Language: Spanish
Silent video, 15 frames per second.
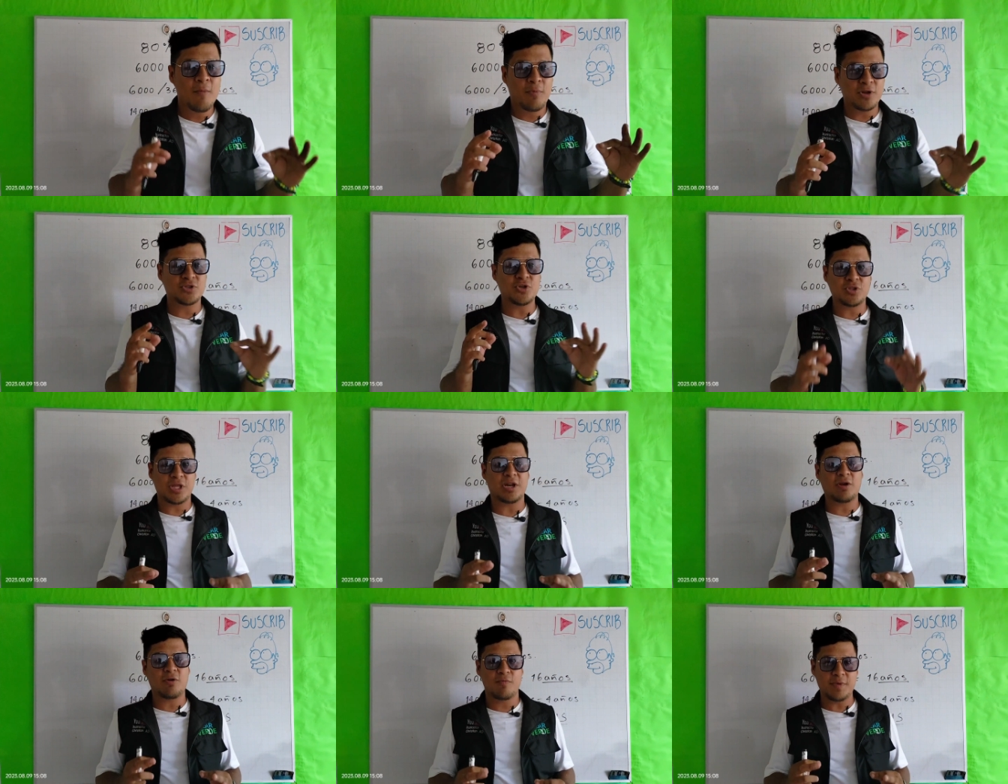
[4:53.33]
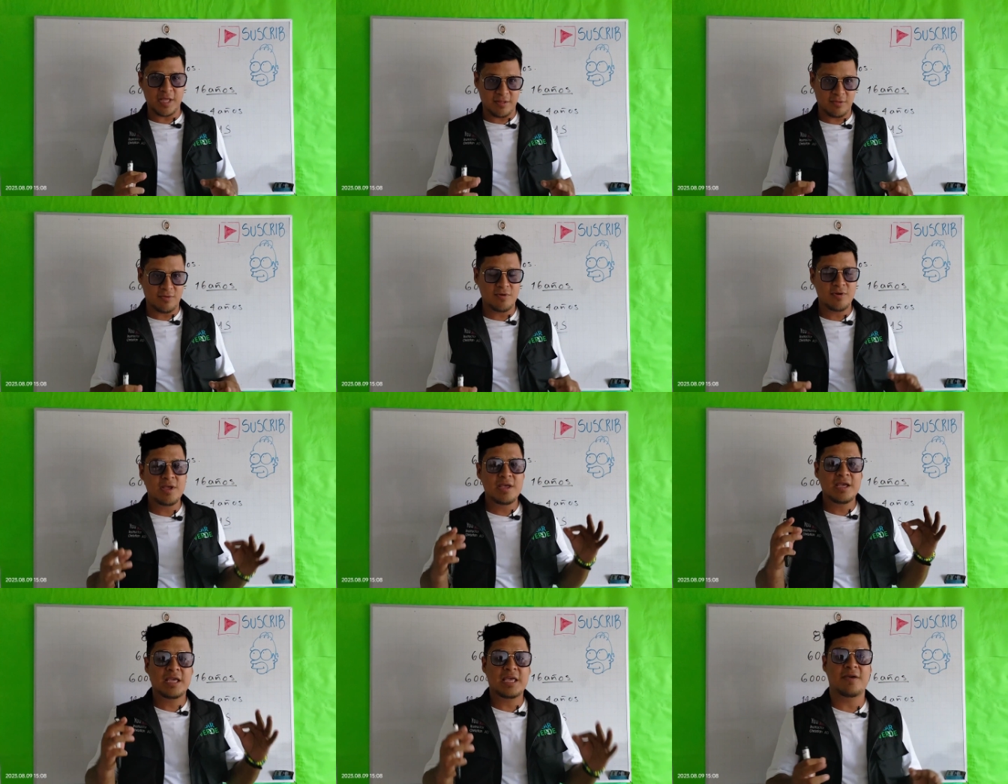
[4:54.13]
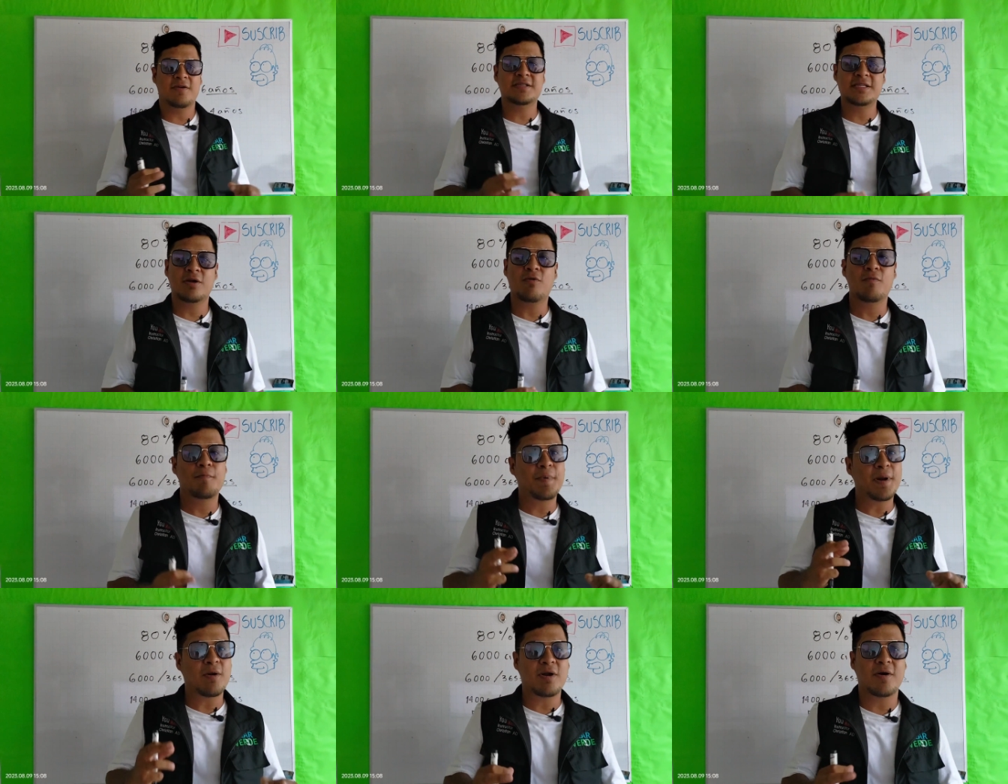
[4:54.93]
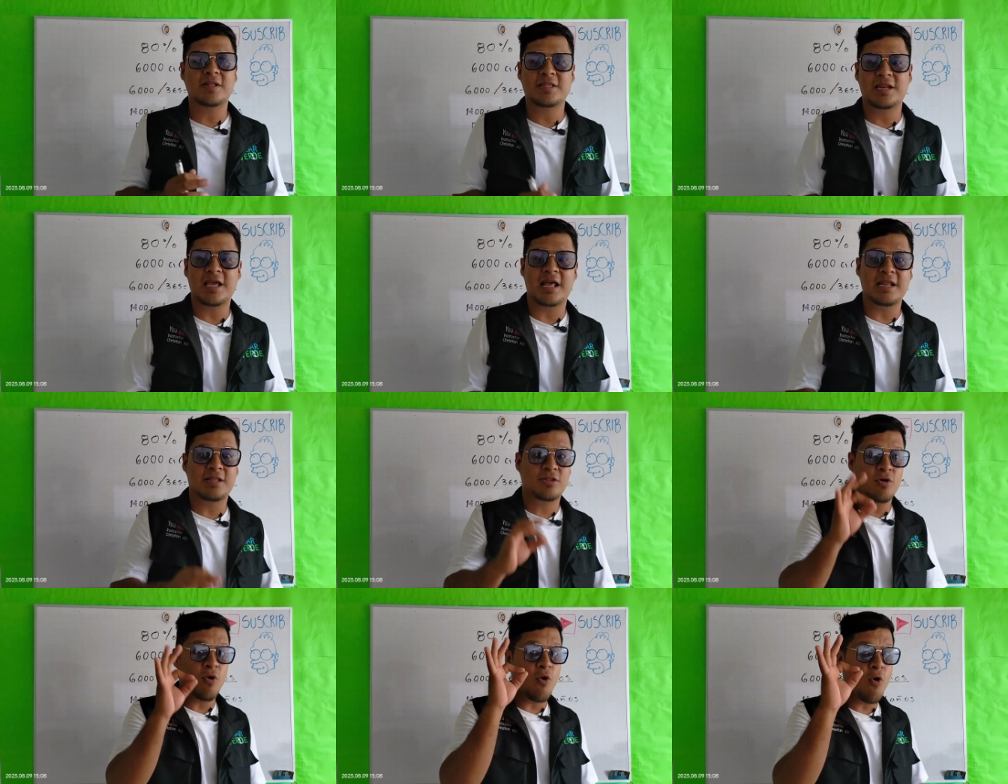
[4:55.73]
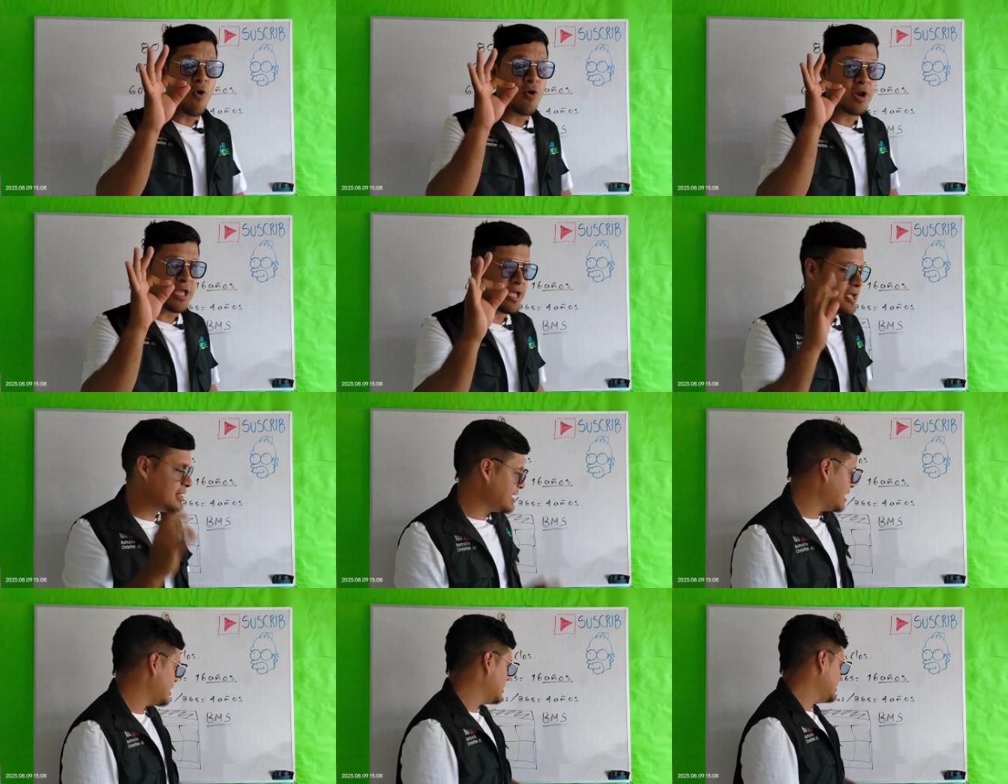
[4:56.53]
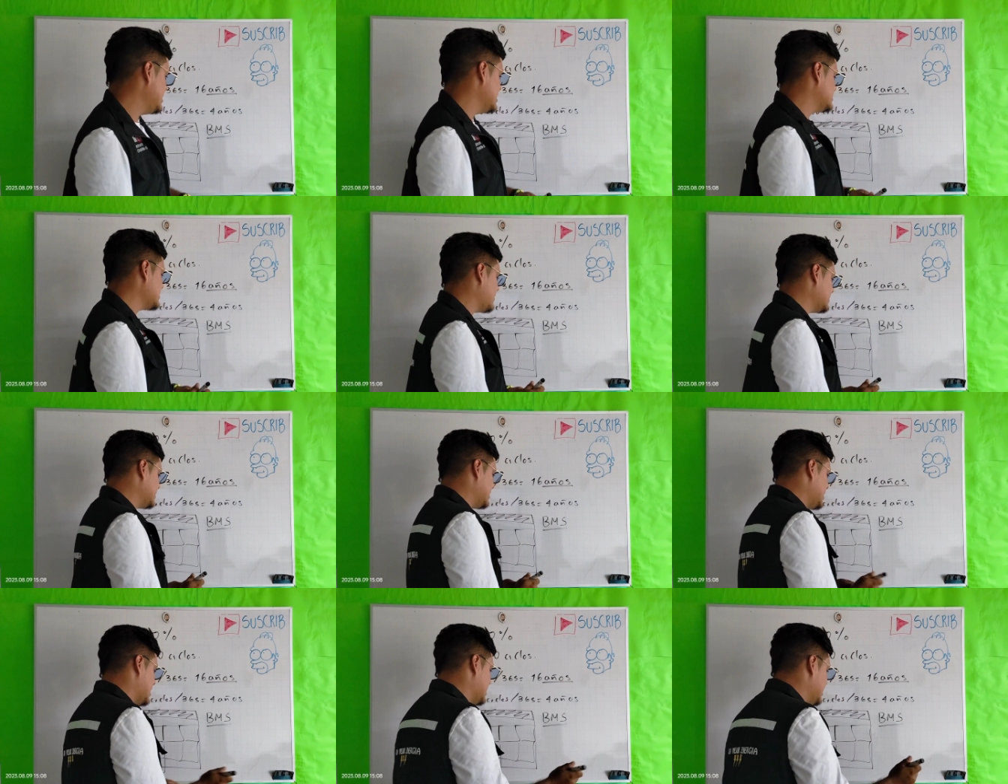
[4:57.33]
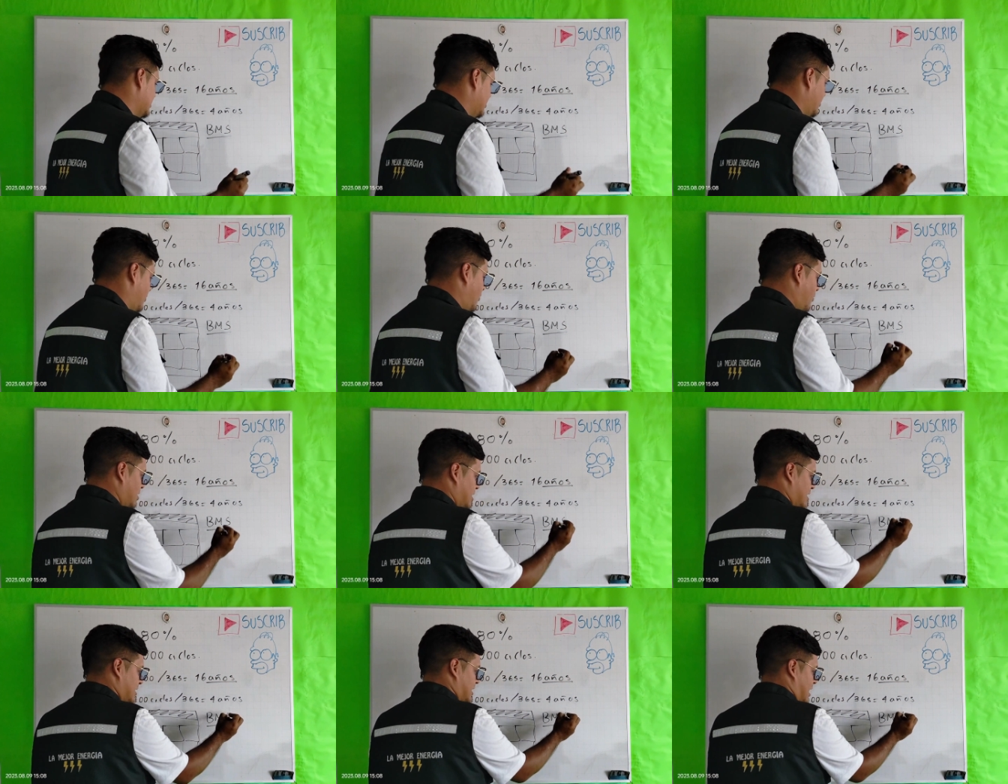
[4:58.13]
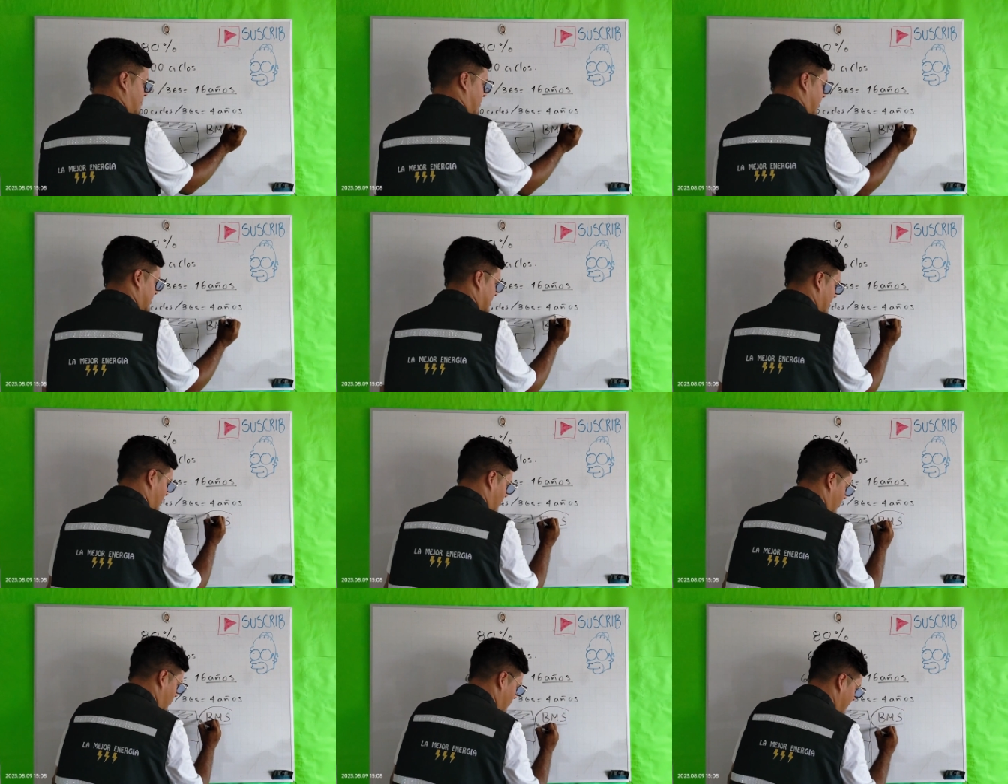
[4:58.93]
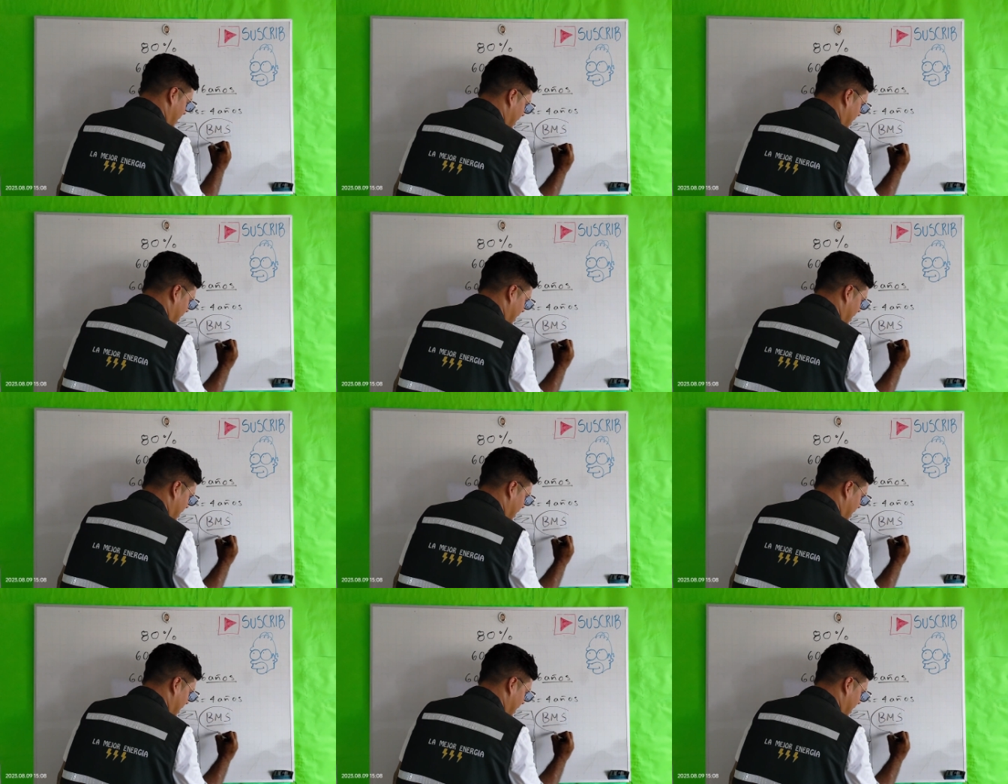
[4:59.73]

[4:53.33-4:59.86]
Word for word: Por eso yo te recomiendo que debes de comprar una batería de litio original. Y esa batería de litio original va a venir con un